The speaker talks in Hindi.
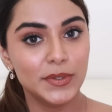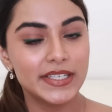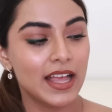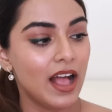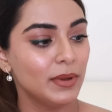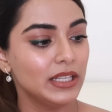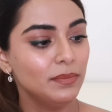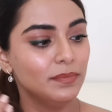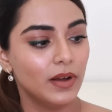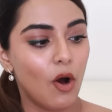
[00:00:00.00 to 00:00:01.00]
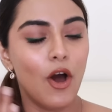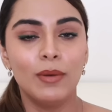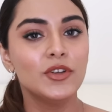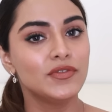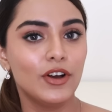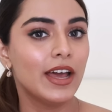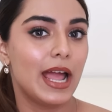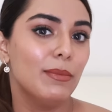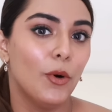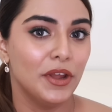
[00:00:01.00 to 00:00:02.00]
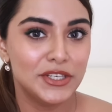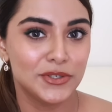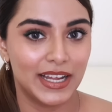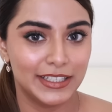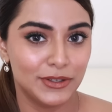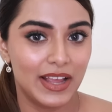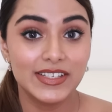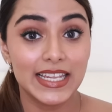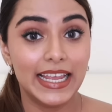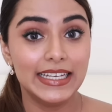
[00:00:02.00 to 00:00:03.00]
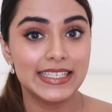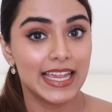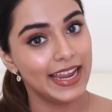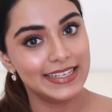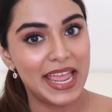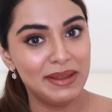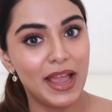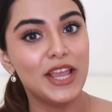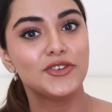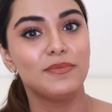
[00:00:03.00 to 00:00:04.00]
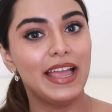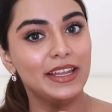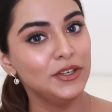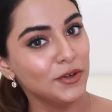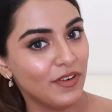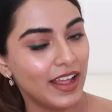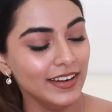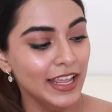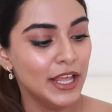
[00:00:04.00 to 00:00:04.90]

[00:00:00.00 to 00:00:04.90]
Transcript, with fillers: उसका मतलब ऑलमोस्ट वो ख़राब हो ही चुका था तो आई वॉज लाइक इट्स हाई टाइम आई शुड बाई अ न्यू वन